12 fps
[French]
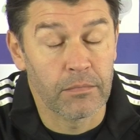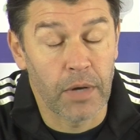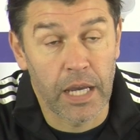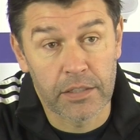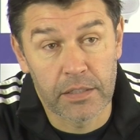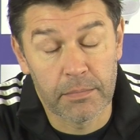
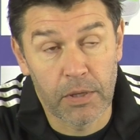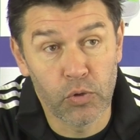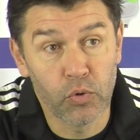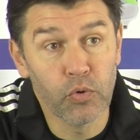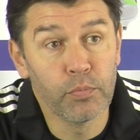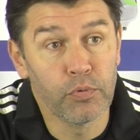Bah, c'est
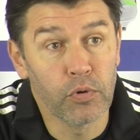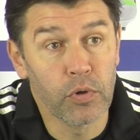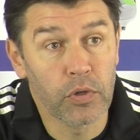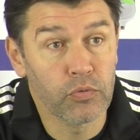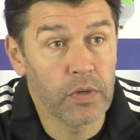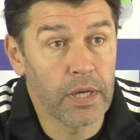malheureux pour
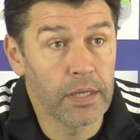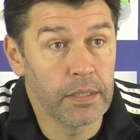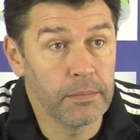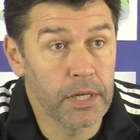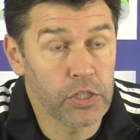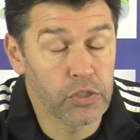en tout cas
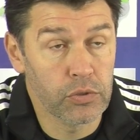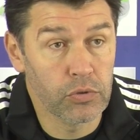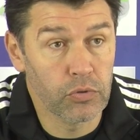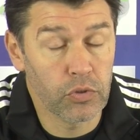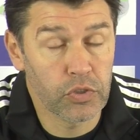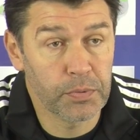l'image de
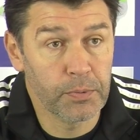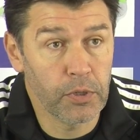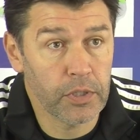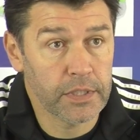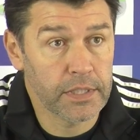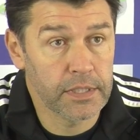notre
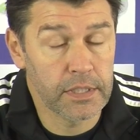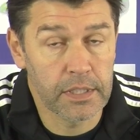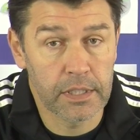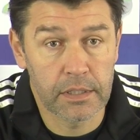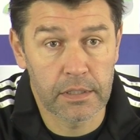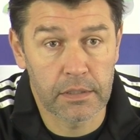sport, ça
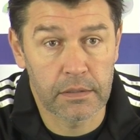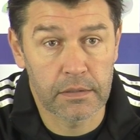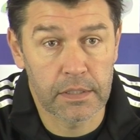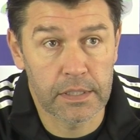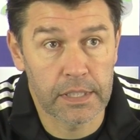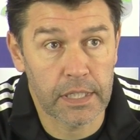c'est
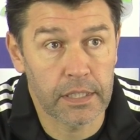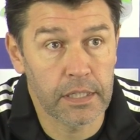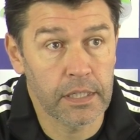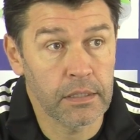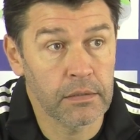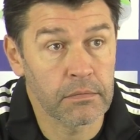
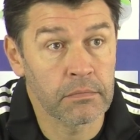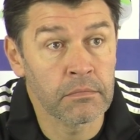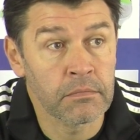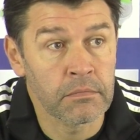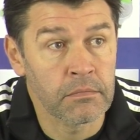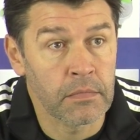certain.
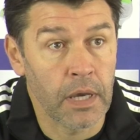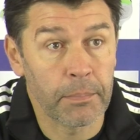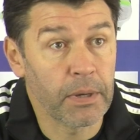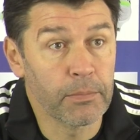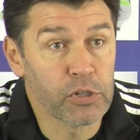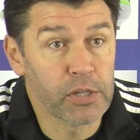
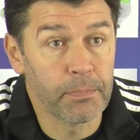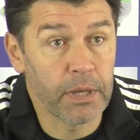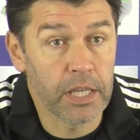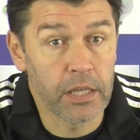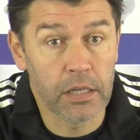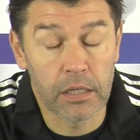Après, moi, je n'ai
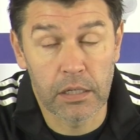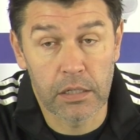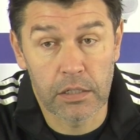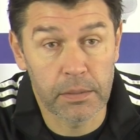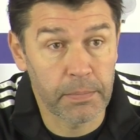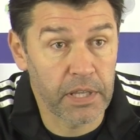pas
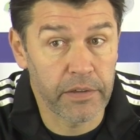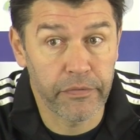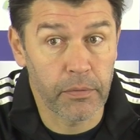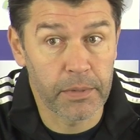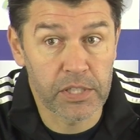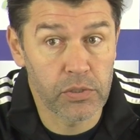
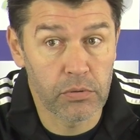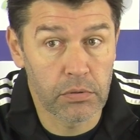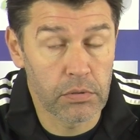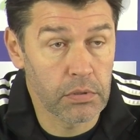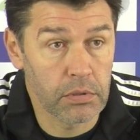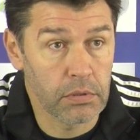
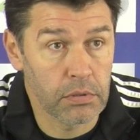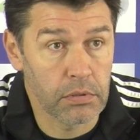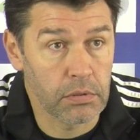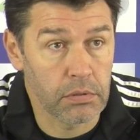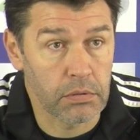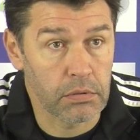d'informations
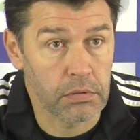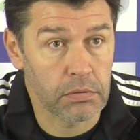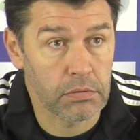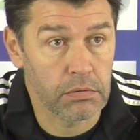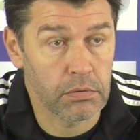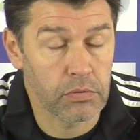euh,
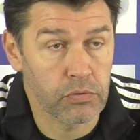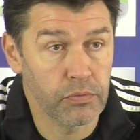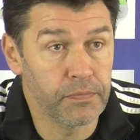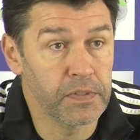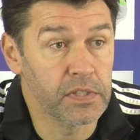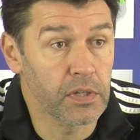
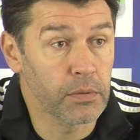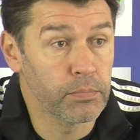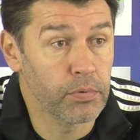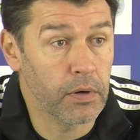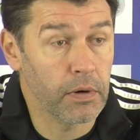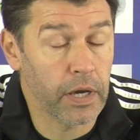suffisantes
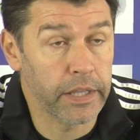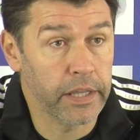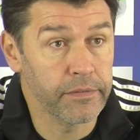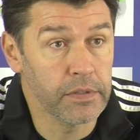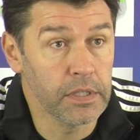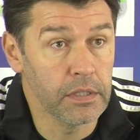pour avoir un
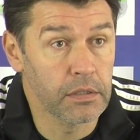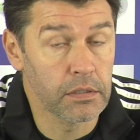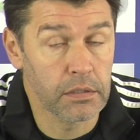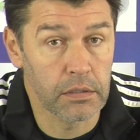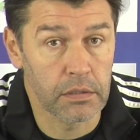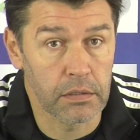avis
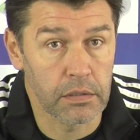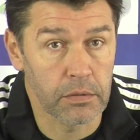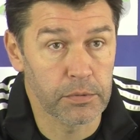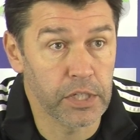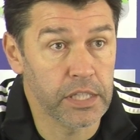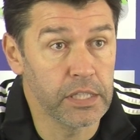euh,
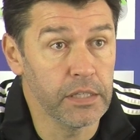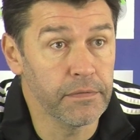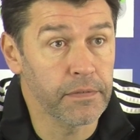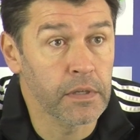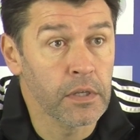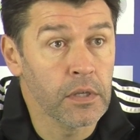objectif.